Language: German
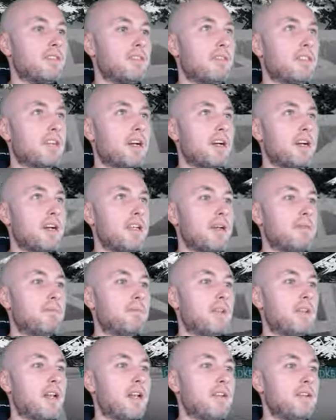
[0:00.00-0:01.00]
3,
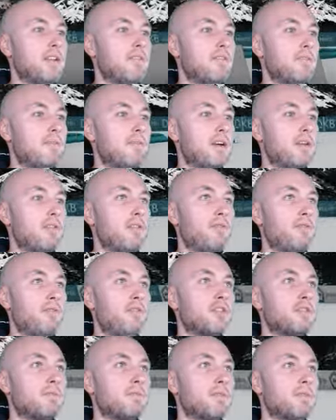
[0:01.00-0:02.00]
haben leider nochmal
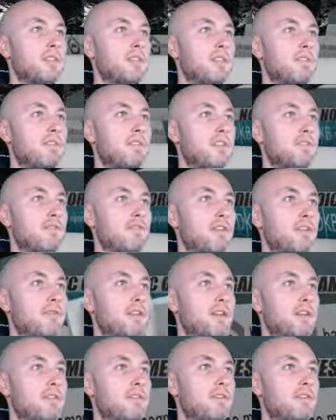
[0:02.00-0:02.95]
läuferisch ein bisschen was verloren.